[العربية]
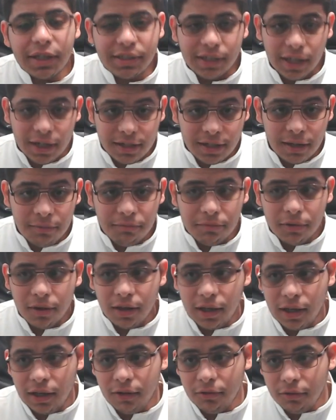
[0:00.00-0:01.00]
على جنب
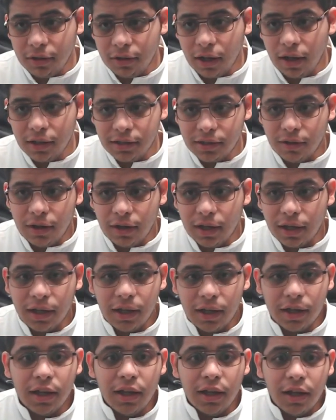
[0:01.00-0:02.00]
الحين وخلصنا على
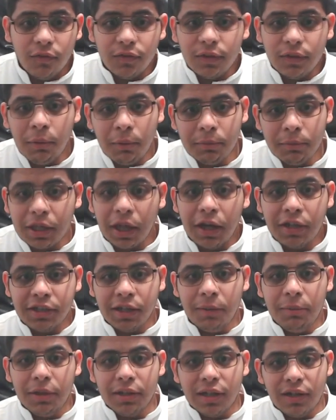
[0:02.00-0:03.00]
خير طبعا متخرج
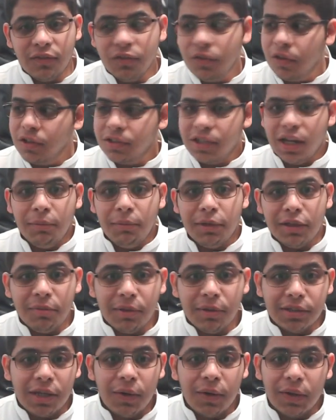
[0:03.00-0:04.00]
عميد المفروض يصير عميد
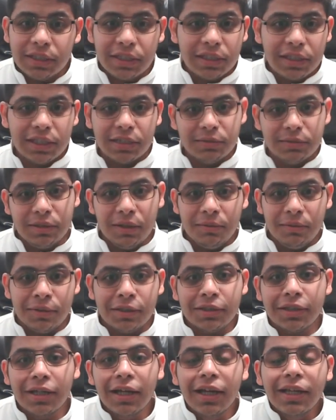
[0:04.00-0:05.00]
ثمان سنوات تدرس لازم تصير عميد
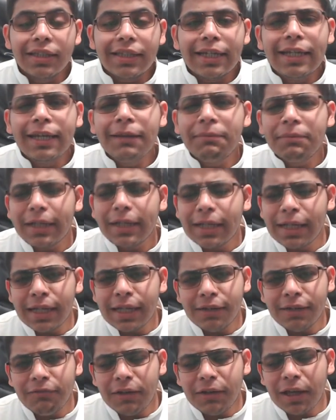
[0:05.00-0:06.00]
طيب آه،
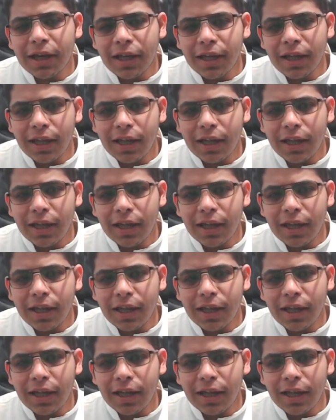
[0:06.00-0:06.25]
في